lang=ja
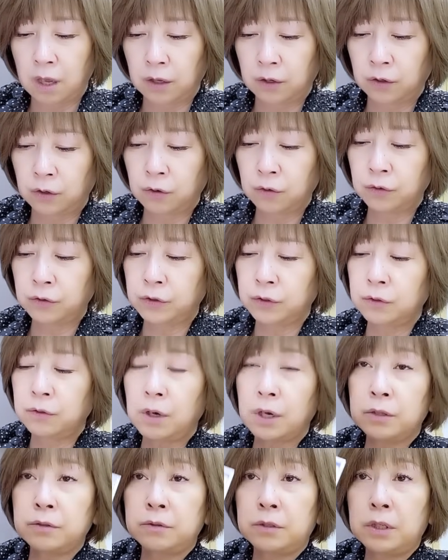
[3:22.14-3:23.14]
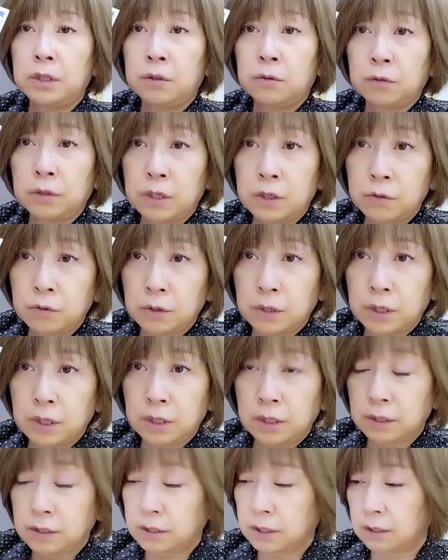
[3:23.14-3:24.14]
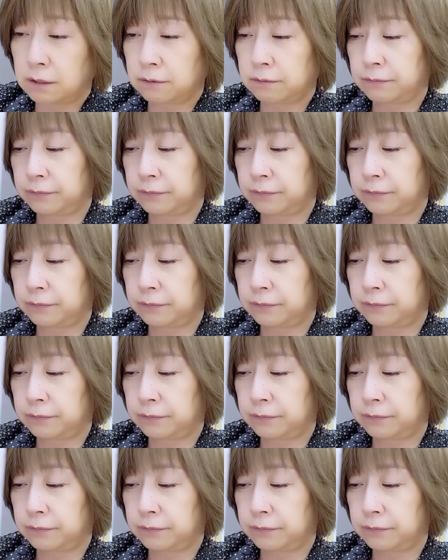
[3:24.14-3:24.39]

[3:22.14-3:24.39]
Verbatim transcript: 九州アスリート化粧品屋さん。